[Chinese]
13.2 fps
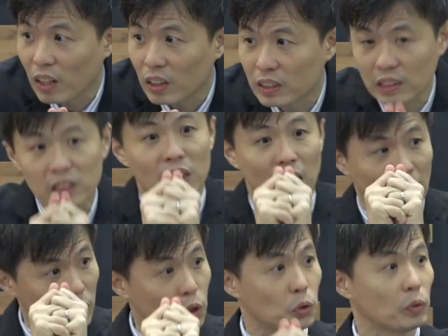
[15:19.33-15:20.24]
就是讲
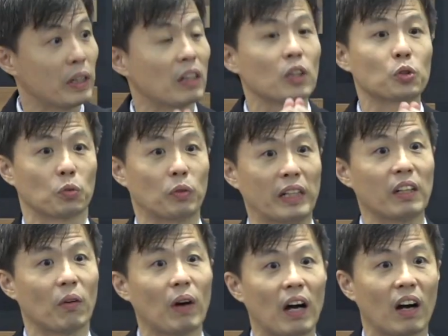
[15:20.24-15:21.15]
很重要的属灵
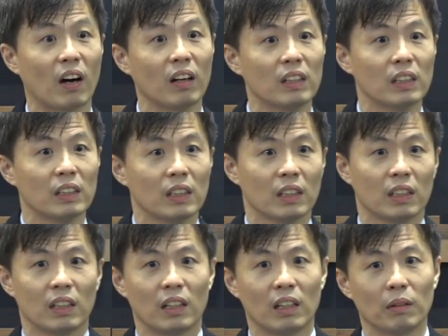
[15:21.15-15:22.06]
的话啊。
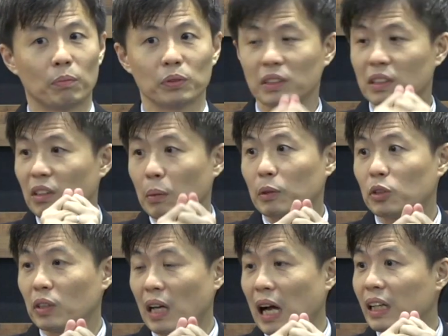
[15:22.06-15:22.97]
呃，不是叫你们
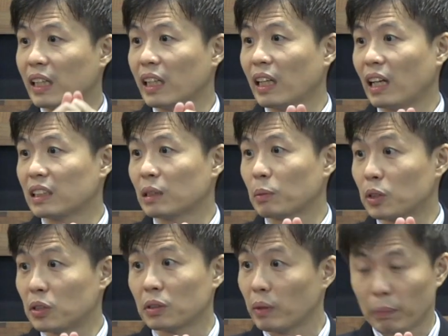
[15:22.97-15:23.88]
去抗议还是什么
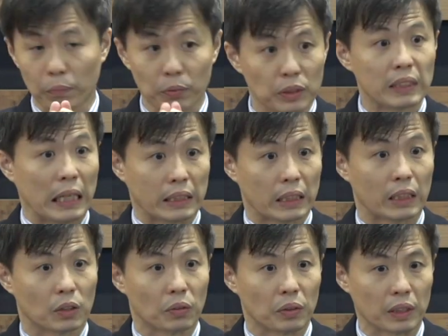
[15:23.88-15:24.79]
示威，不是讲这个
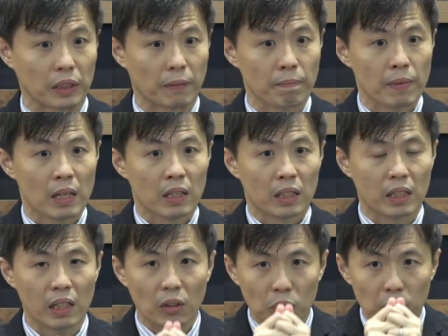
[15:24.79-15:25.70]
东西。
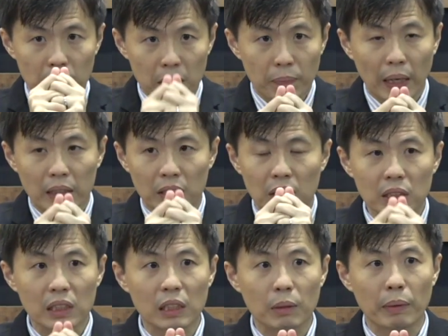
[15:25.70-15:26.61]
你要明白圣
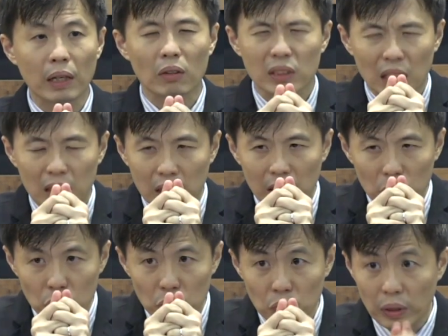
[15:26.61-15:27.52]
经里面要讲的一个
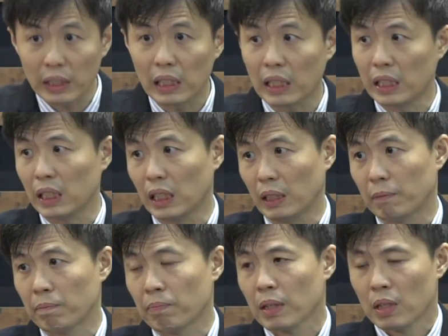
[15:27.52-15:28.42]
属灵的意义。
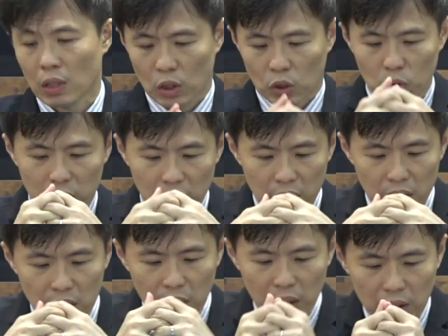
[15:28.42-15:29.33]
所以在
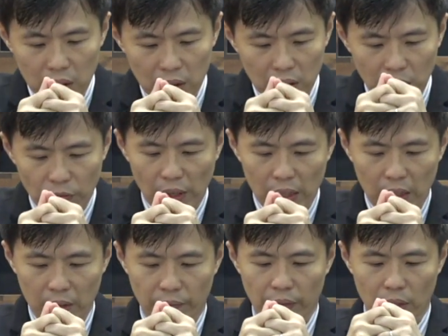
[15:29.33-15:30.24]
这个地方，
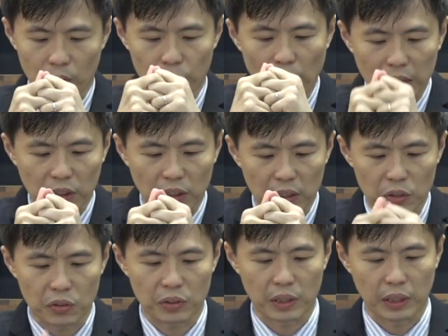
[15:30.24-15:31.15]
你发生的
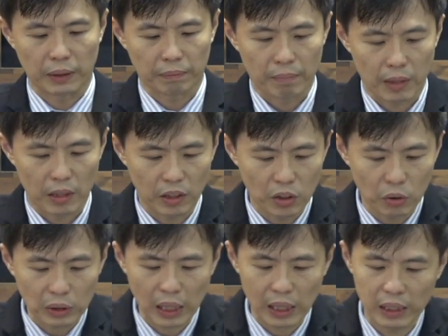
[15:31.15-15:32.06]
事情，那
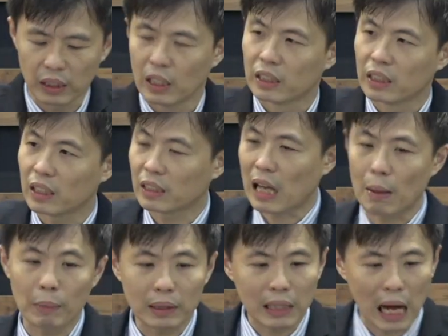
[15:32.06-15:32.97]
犹太人，那他
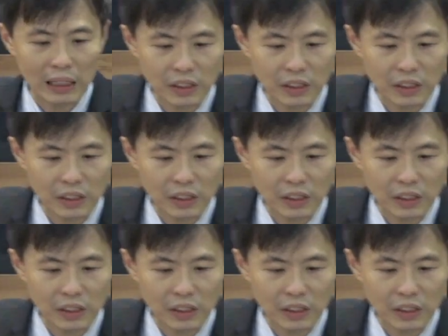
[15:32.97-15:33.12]
们拿着